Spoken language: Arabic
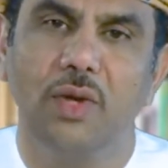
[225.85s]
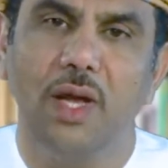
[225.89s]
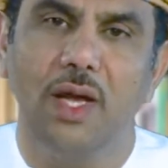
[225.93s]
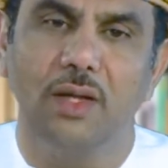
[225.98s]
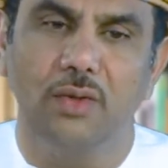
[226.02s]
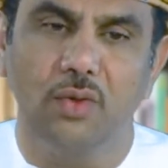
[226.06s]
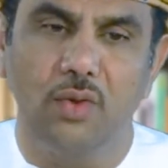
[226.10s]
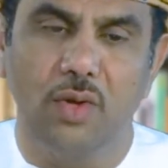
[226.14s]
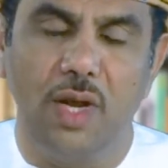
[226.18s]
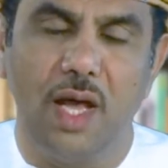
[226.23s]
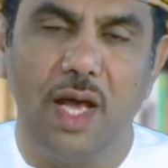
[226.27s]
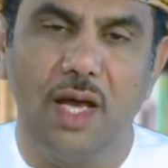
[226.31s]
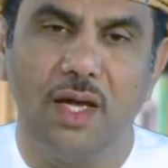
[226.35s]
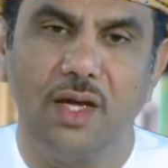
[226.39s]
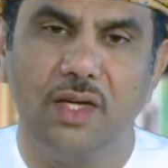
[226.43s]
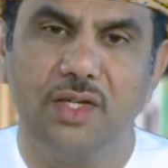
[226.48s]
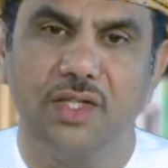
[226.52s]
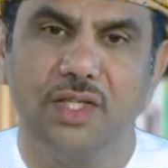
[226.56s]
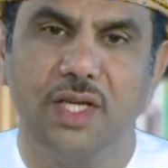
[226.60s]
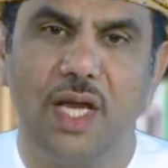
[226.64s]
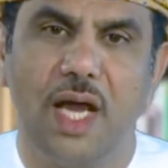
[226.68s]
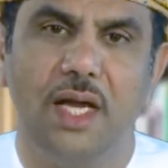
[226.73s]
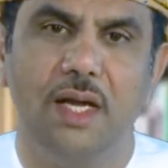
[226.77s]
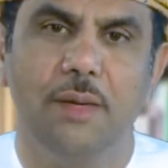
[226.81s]

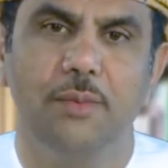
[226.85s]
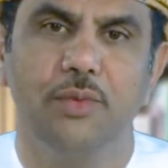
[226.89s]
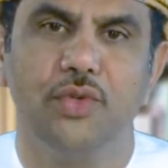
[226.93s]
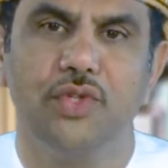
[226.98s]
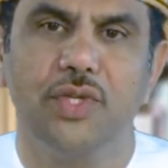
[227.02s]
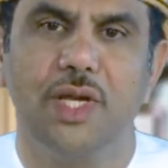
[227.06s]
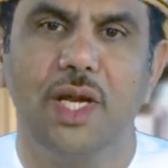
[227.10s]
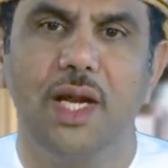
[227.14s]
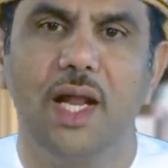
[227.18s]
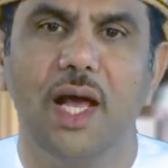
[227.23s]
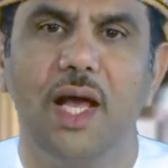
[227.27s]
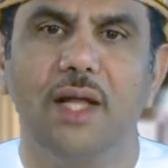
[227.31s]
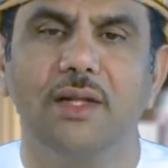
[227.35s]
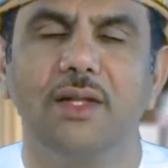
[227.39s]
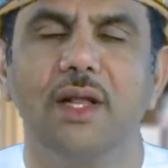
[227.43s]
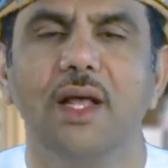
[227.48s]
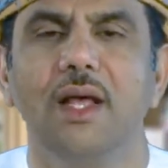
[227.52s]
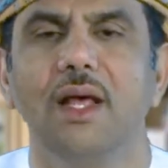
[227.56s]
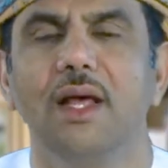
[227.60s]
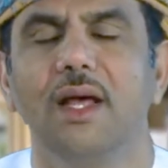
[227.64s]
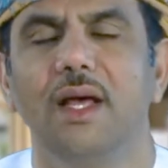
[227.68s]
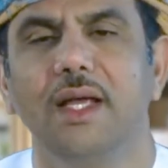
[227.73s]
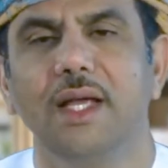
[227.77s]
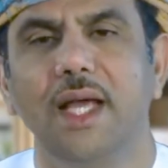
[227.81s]
تناقش يعني مشكلات
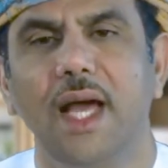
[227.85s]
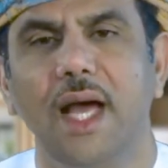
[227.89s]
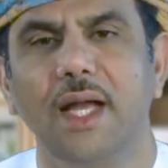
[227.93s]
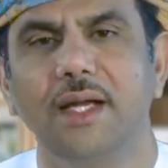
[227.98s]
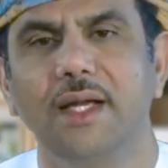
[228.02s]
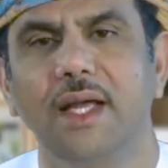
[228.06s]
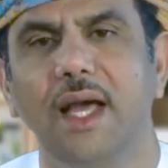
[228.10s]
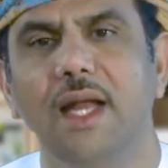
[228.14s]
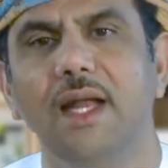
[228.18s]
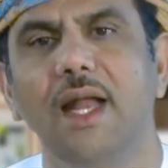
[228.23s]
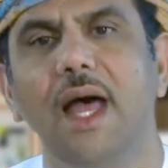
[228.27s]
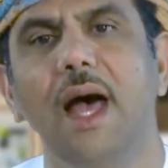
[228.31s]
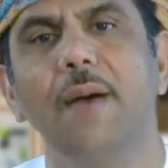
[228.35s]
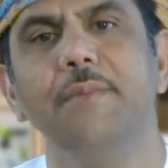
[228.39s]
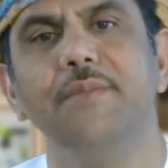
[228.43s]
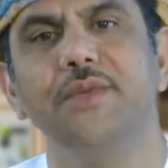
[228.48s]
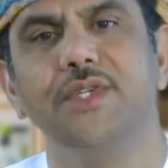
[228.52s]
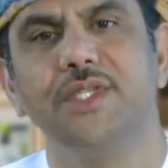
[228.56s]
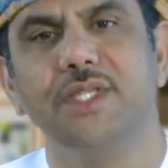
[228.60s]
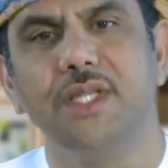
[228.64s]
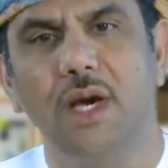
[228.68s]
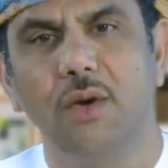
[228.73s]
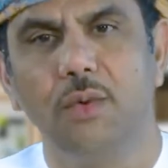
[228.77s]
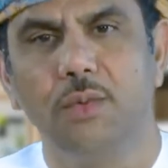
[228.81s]
يعني
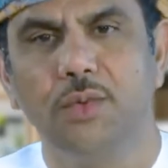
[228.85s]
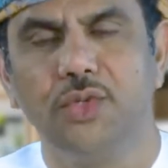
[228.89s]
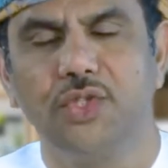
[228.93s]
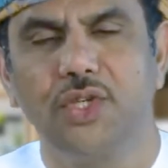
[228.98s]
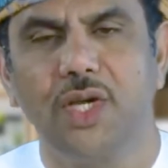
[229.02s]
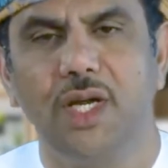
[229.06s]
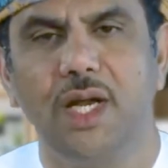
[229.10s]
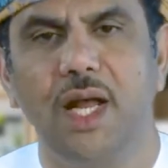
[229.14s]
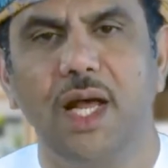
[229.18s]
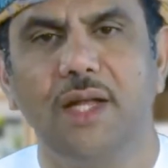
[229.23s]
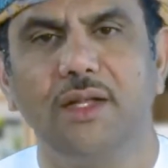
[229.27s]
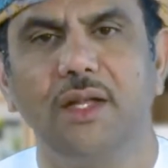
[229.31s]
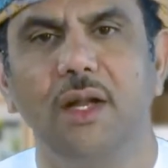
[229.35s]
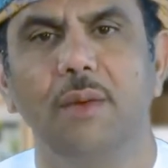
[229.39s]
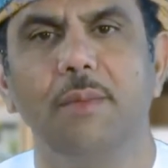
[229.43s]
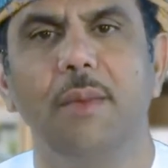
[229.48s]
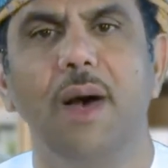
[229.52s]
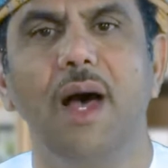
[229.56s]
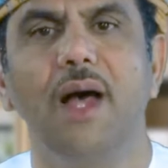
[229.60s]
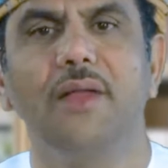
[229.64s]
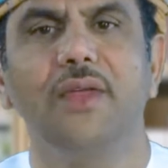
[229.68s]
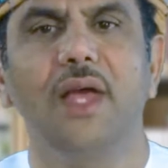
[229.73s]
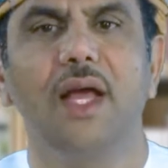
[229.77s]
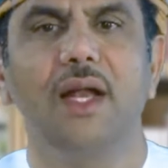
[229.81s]
الأمس أو مشكلات
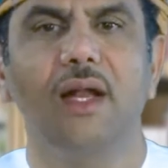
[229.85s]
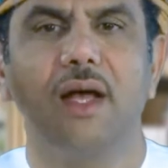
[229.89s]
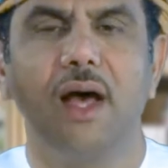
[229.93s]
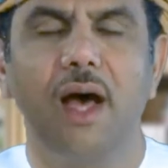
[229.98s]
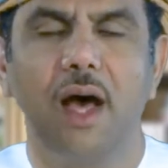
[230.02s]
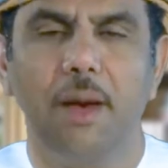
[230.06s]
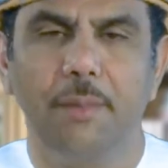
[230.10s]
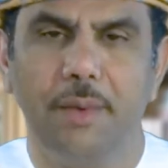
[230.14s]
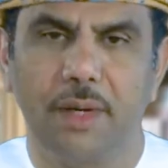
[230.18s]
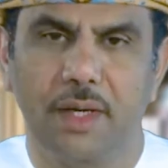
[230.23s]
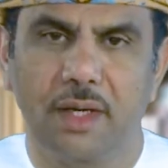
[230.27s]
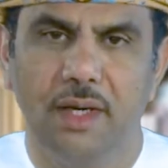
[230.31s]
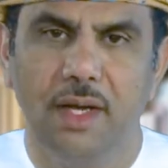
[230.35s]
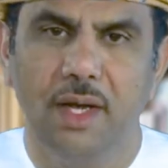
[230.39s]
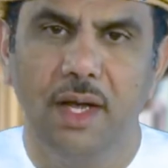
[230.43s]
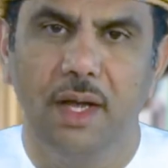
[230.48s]
الماضي الغابر